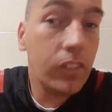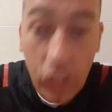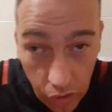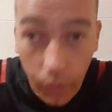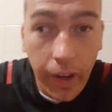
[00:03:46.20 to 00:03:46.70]

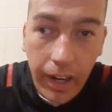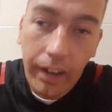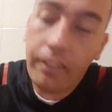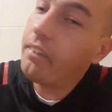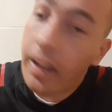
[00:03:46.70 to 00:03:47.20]

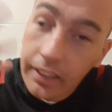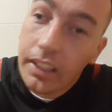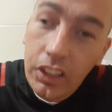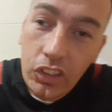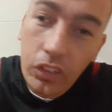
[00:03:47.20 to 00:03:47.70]
cioè,
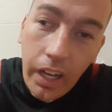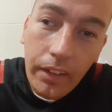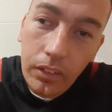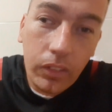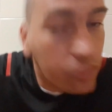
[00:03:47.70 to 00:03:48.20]
anche
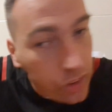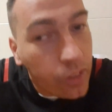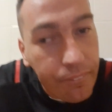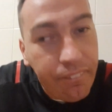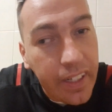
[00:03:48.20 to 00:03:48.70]
giocando non
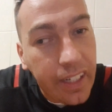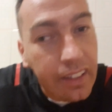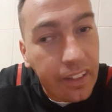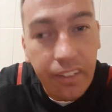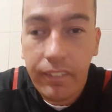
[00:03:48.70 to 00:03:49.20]
dico
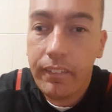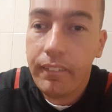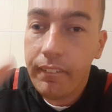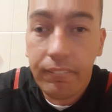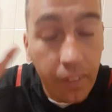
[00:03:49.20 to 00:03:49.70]
bene,
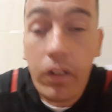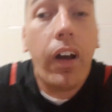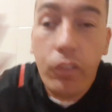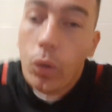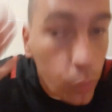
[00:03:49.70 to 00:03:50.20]
però
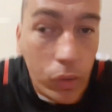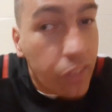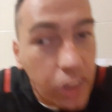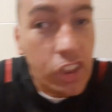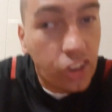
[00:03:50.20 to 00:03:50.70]
hai voluto
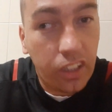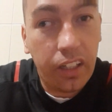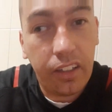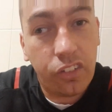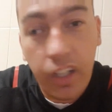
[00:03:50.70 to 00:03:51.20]

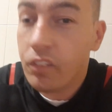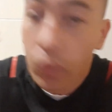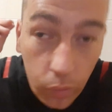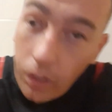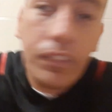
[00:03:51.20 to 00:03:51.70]
vincerla, cioè hai
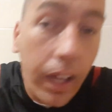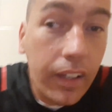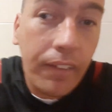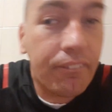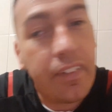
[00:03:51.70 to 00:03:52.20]
voluto
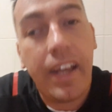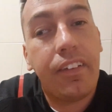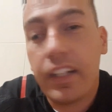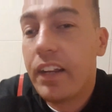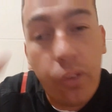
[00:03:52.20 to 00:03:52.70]
andarla a
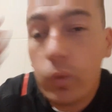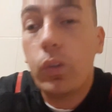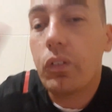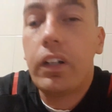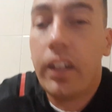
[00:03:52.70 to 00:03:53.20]
prendere, hai
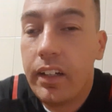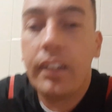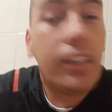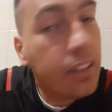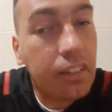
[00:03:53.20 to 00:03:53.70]
voluto quella,
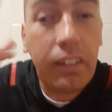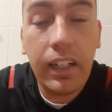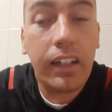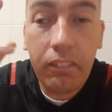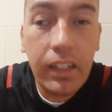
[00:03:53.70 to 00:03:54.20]

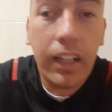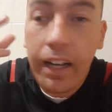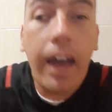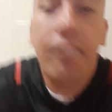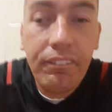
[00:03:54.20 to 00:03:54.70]
quella, quella
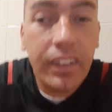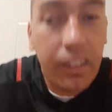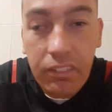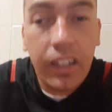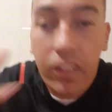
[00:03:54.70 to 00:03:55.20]

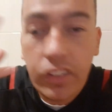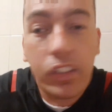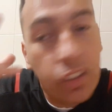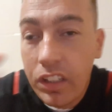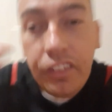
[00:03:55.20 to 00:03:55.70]
rabbia, quella cosa,
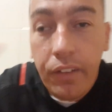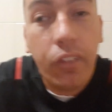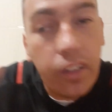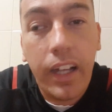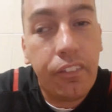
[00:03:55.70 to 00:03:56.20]

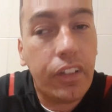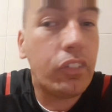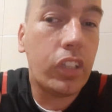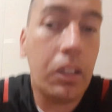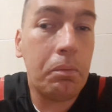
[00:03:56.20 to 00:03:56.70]
andiamo là,
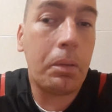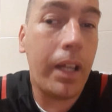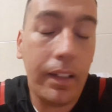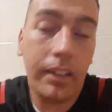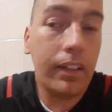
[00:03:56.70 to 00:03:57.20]
andiamocela a
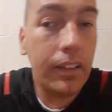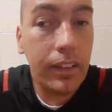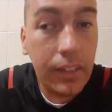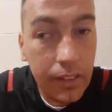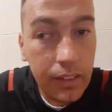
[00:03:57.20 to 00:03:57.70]
prendere.
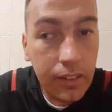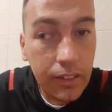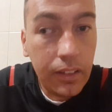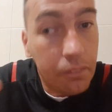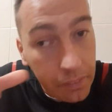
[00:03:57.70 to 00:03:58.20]

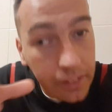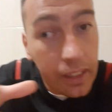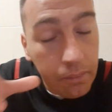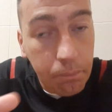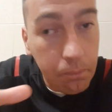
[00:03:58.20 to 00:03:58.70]
Perché
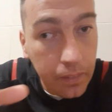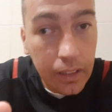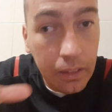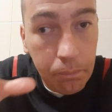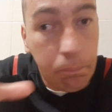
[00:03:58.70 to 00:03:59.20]
il,
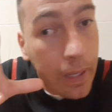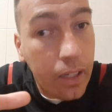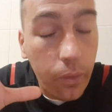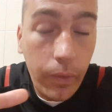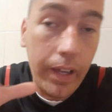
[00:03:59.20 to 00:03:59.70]
il
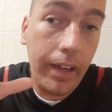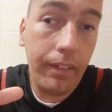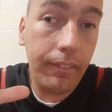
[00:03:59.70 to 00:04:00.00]
bello è,